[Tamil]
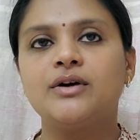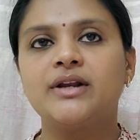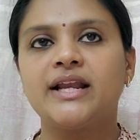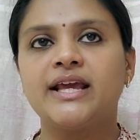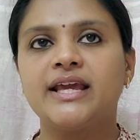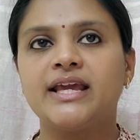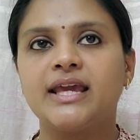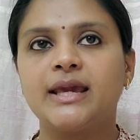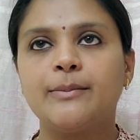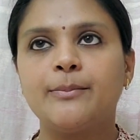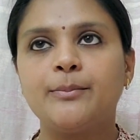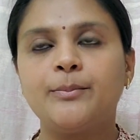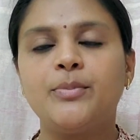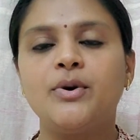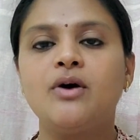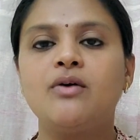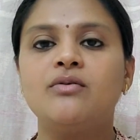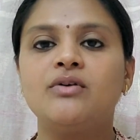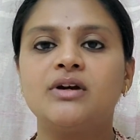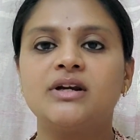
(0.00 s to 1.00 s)
லைக் எப்போ
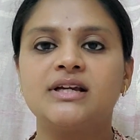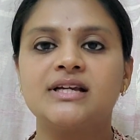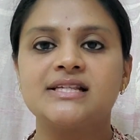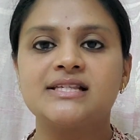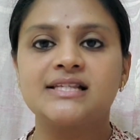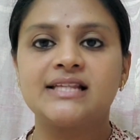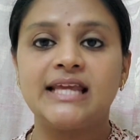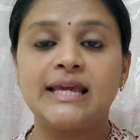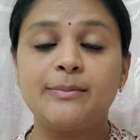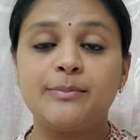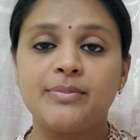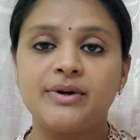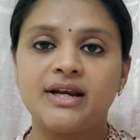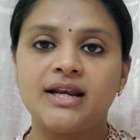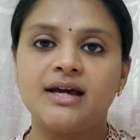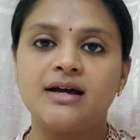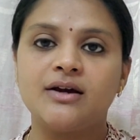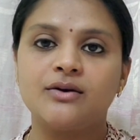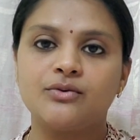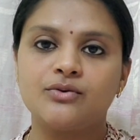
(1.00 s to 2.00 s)
அவங்களுக்கு ஸ்லீப்
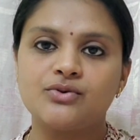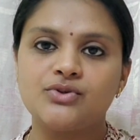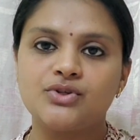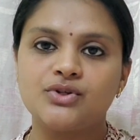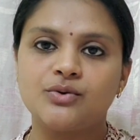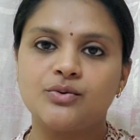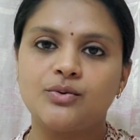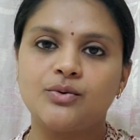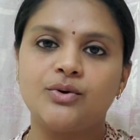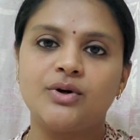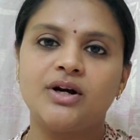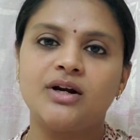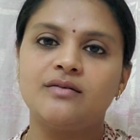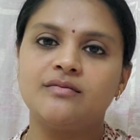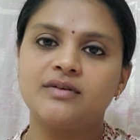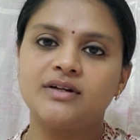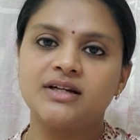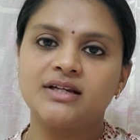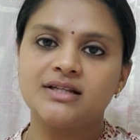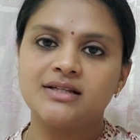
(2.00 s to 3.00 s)
எல்லாம் கொஞ்சம்
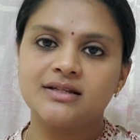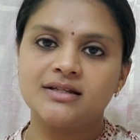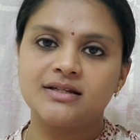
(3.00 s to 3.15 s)
ஓரளவுக்கு